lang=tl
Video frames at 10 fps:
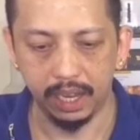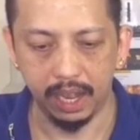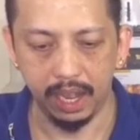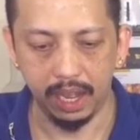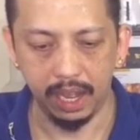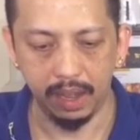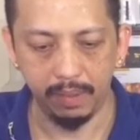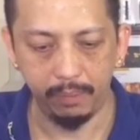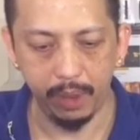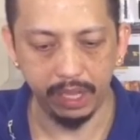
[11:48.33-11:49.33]
uh,
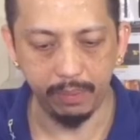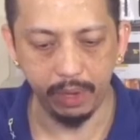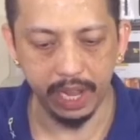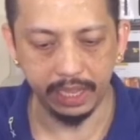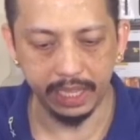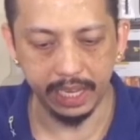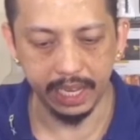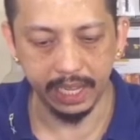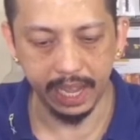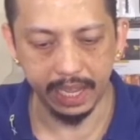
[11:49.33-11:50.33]
pwede po nating
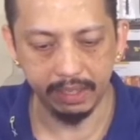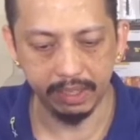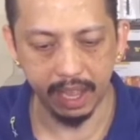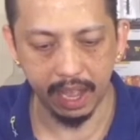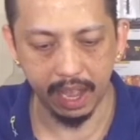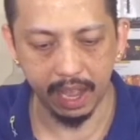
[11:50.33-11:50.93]
ilagay sa